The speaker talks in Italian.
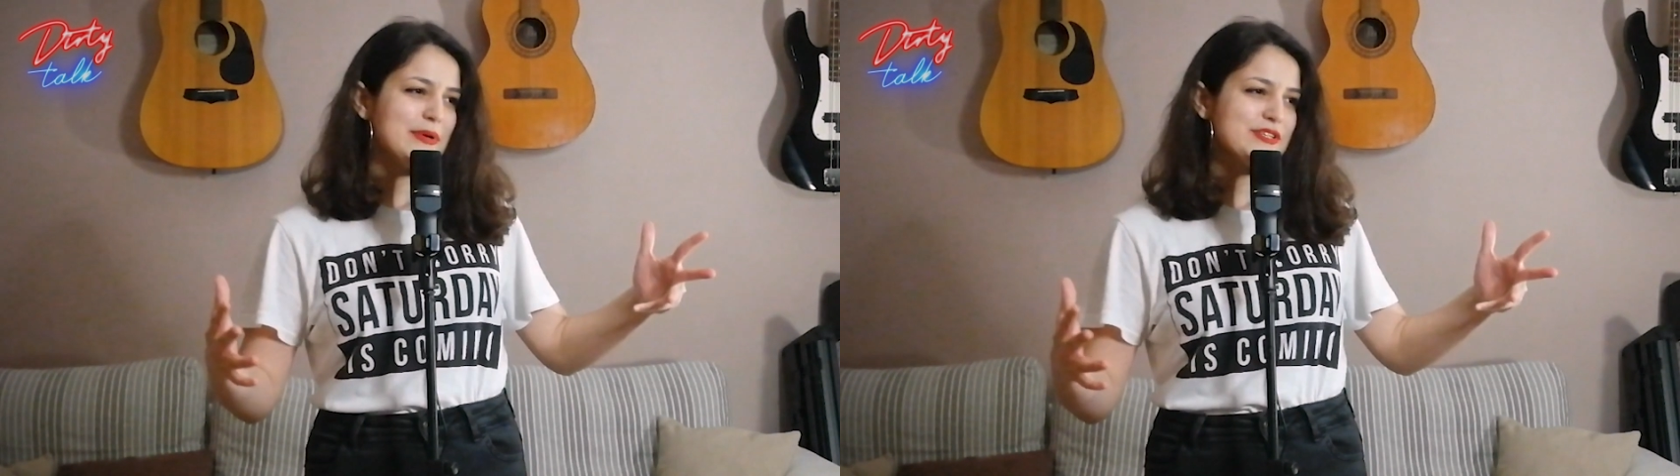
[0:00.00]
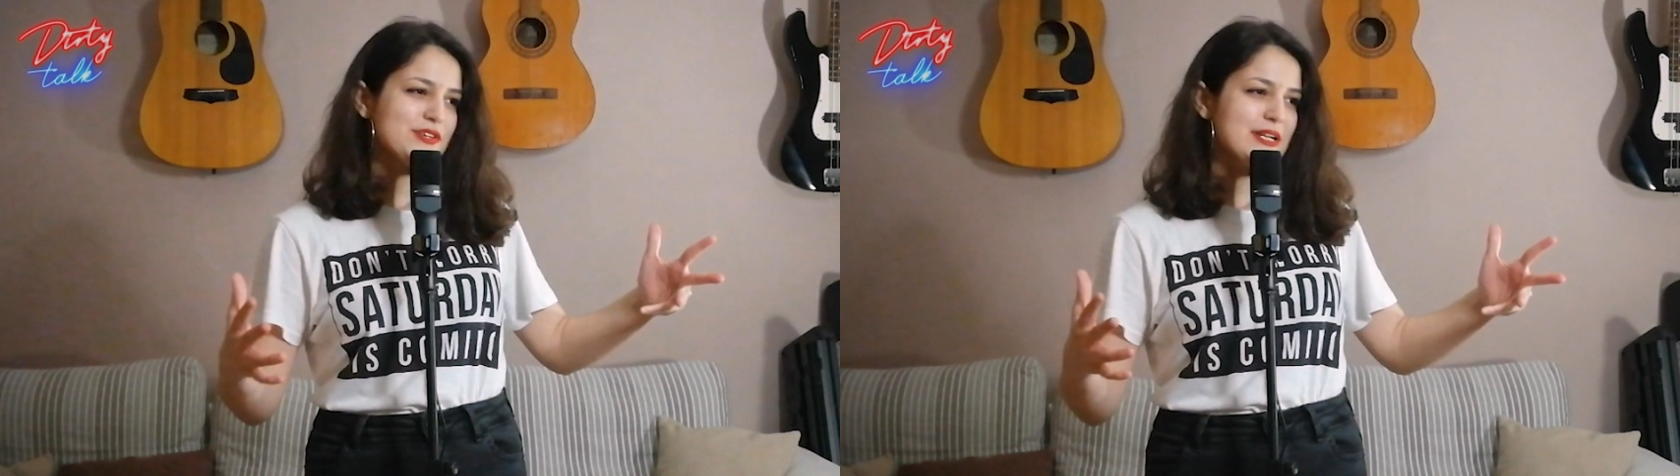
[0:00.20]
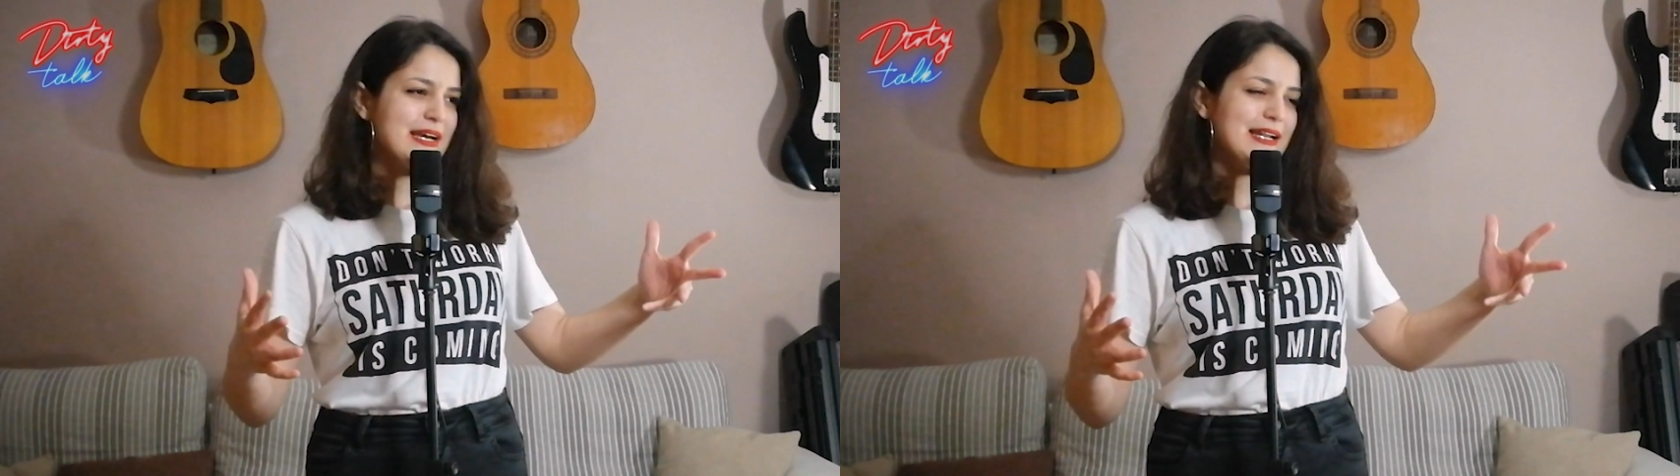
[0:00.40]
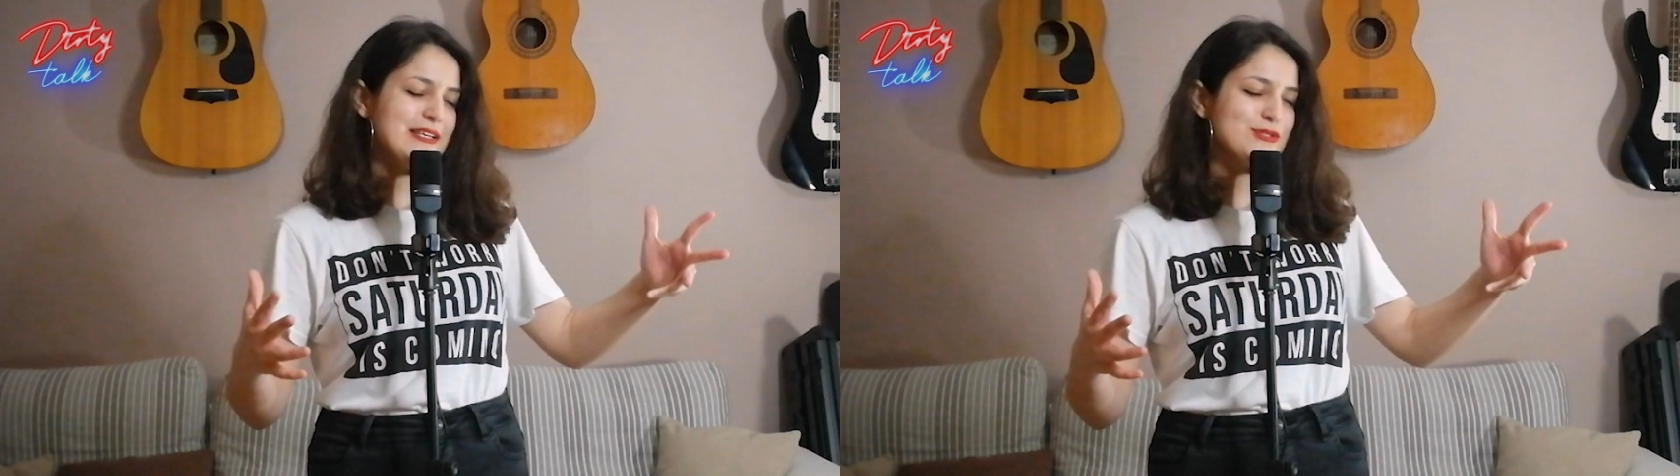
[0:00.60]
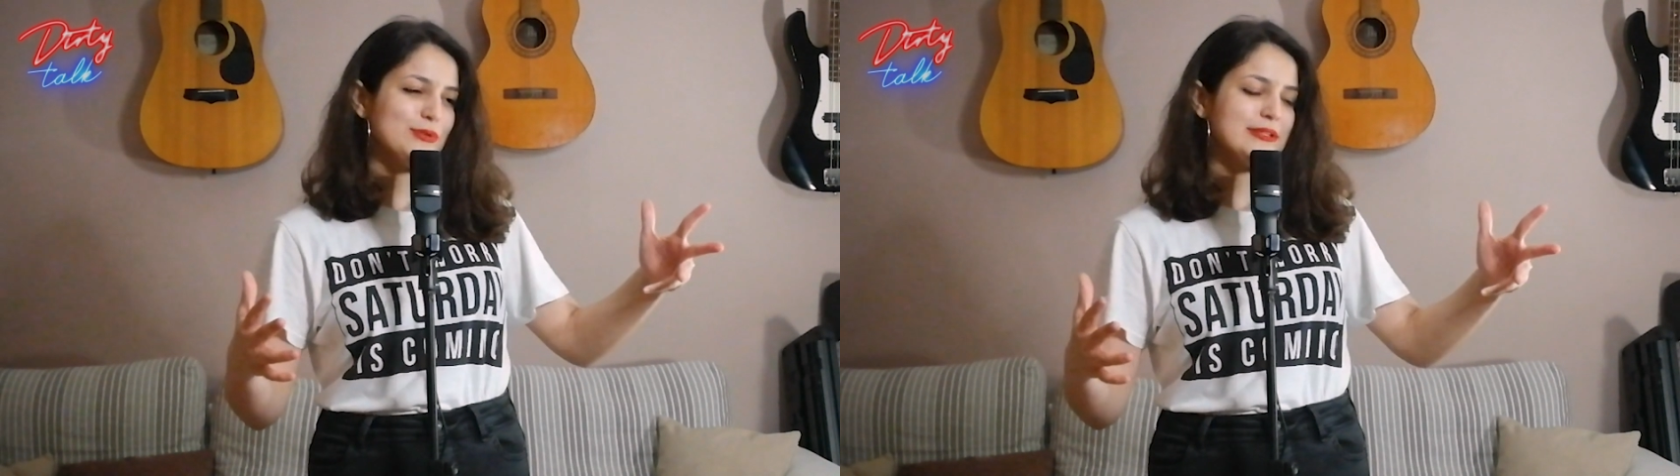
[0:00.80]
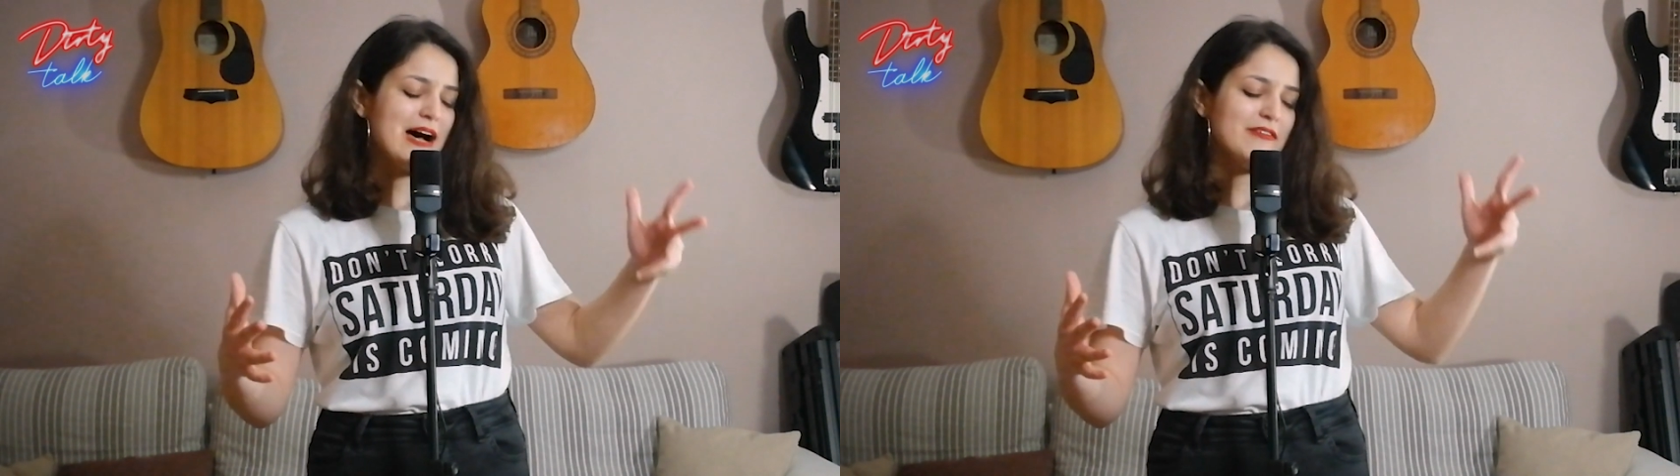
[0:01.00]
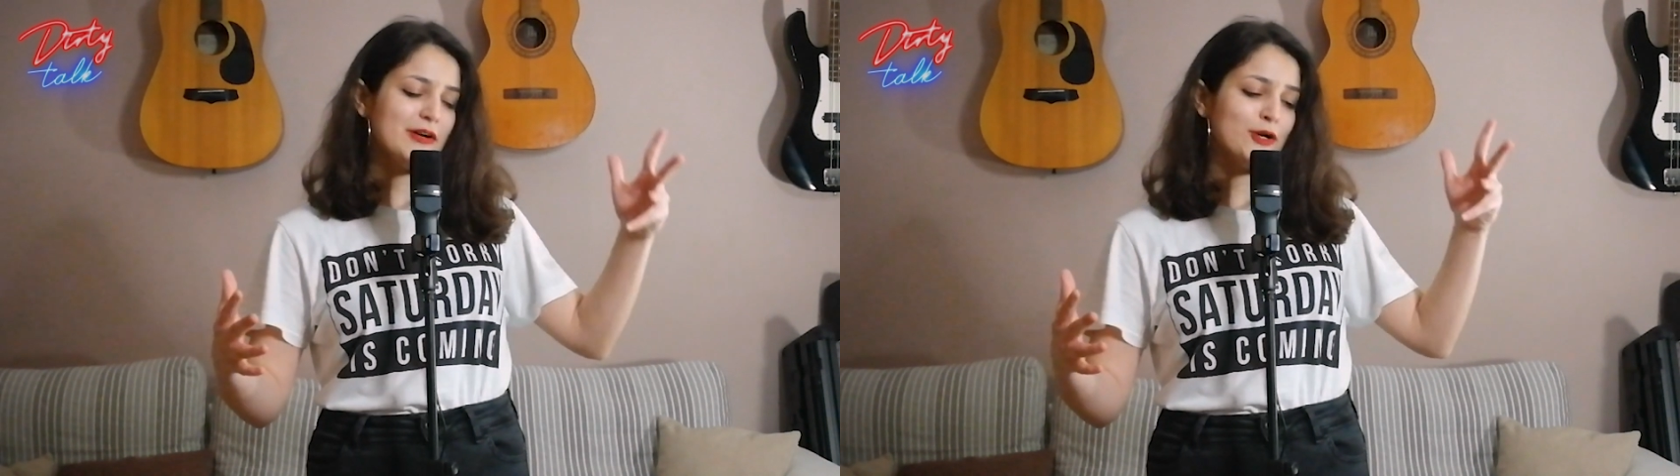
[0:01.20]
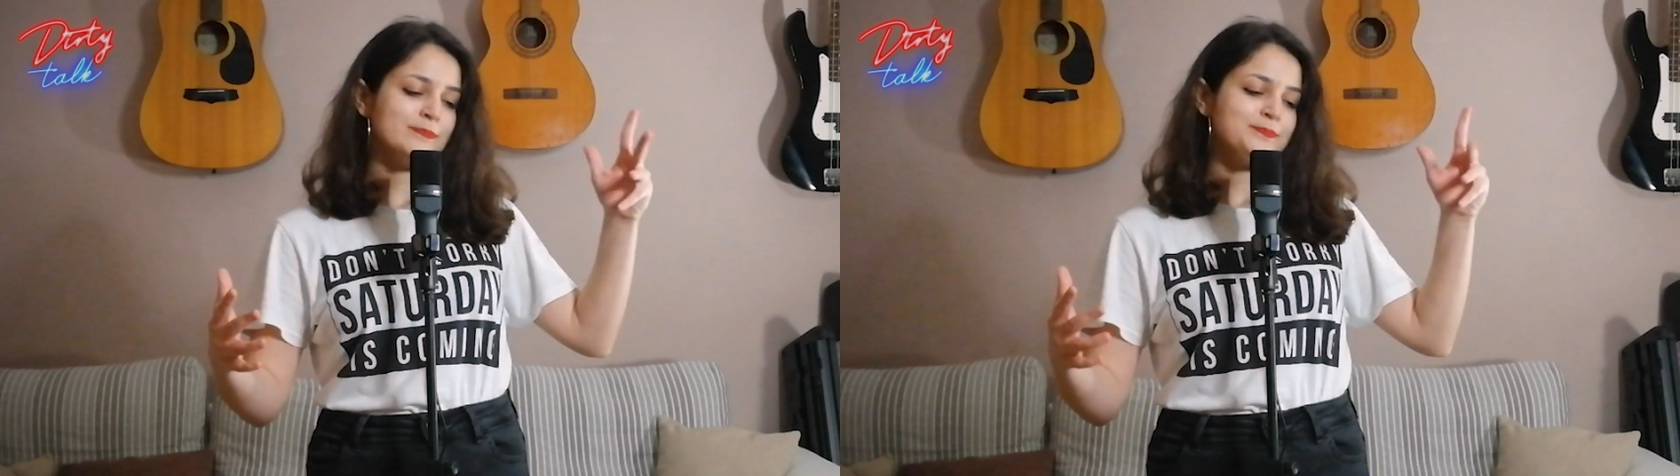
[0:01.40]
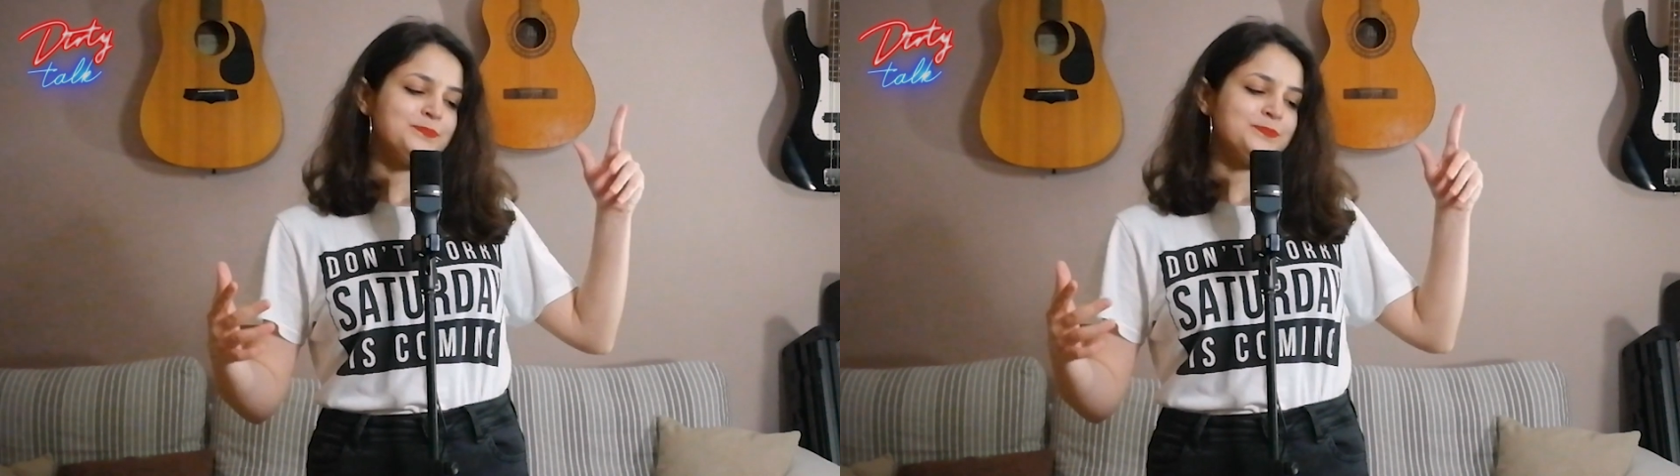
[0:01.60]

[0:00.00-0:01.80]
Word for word: persone che la insultavano,